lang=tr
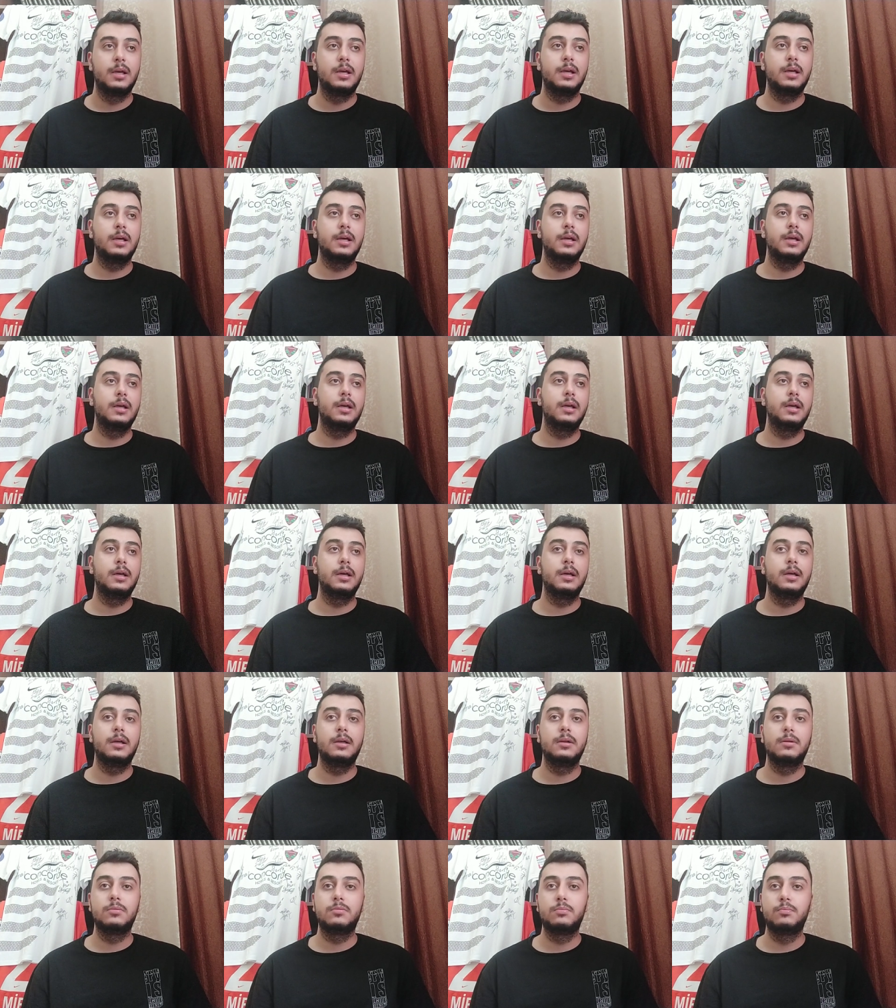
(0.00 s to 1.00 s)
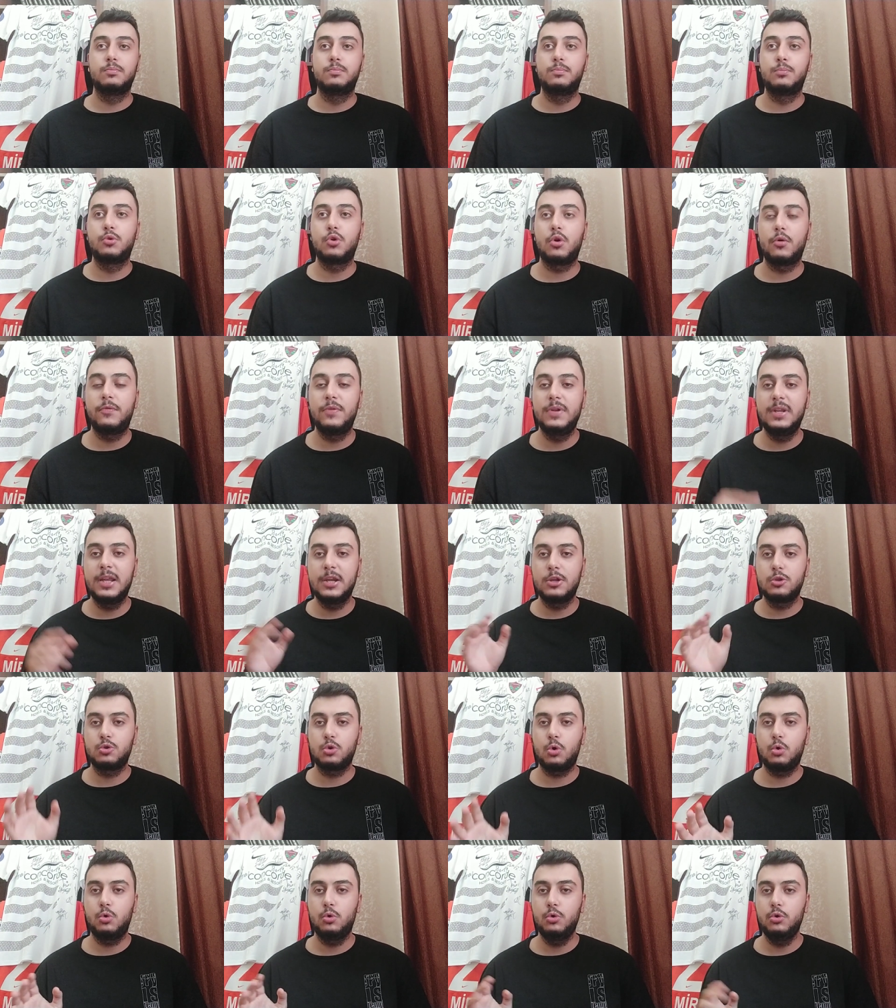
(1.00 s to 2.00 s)
E,
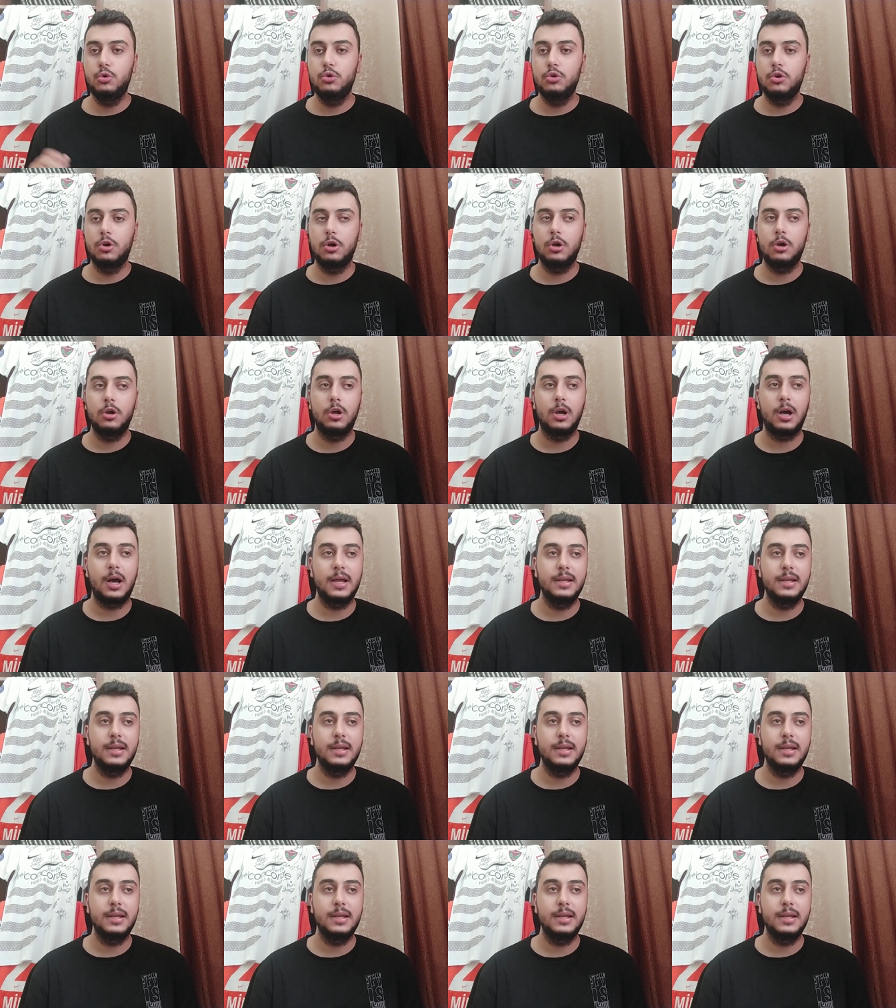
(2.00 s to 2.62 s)
profilleri çok uyuyor.